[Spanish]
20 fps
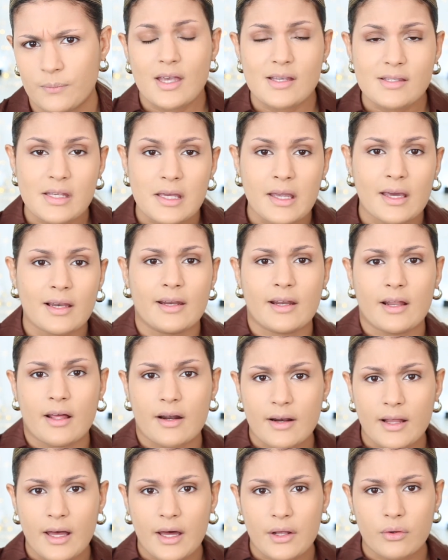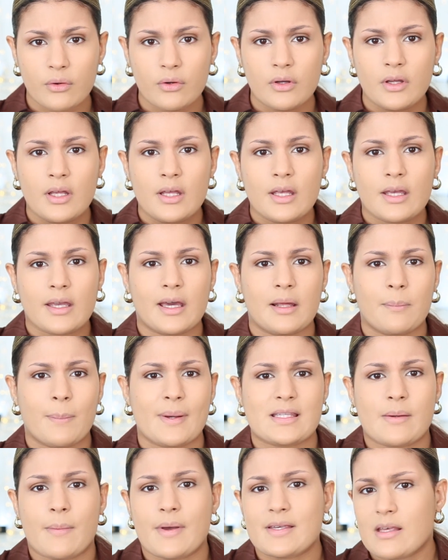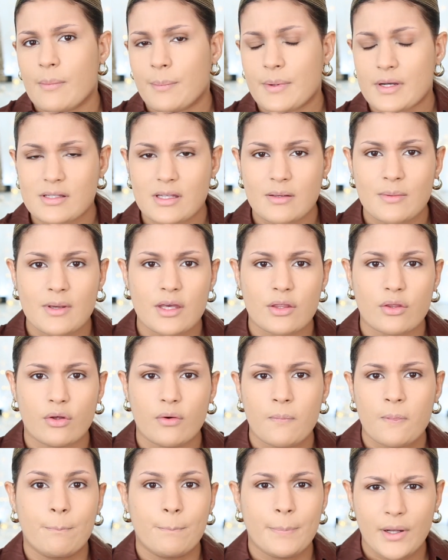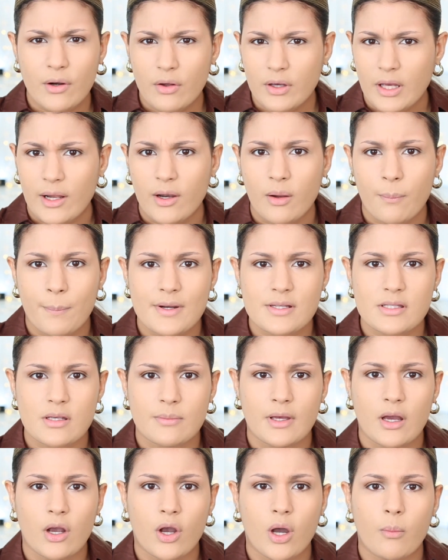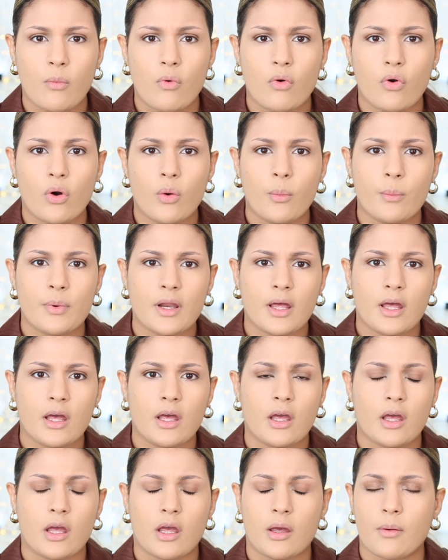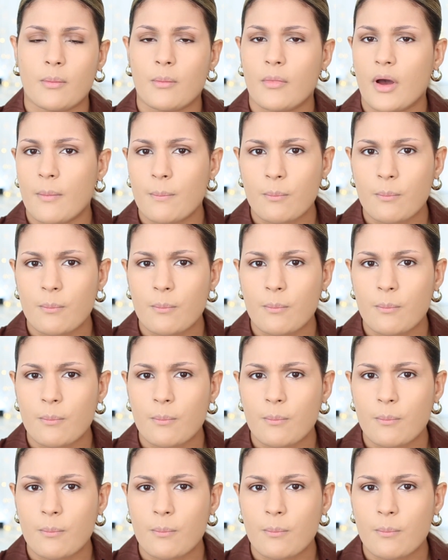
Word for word: Que sí, que le era raro que él pasaba desapercibido, pero que a él lo percibían como un hombre